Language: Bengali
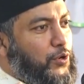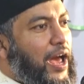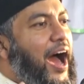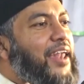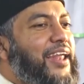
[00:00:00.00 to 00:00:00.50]

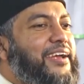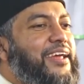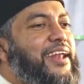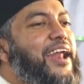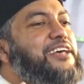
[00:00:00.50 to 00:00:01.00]
না আল্লাহকে
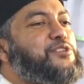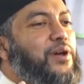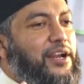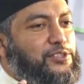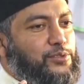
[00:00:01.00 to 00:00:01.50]
নারাজ
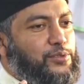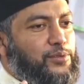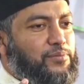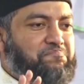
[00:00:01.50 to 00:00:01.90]
করার জন্য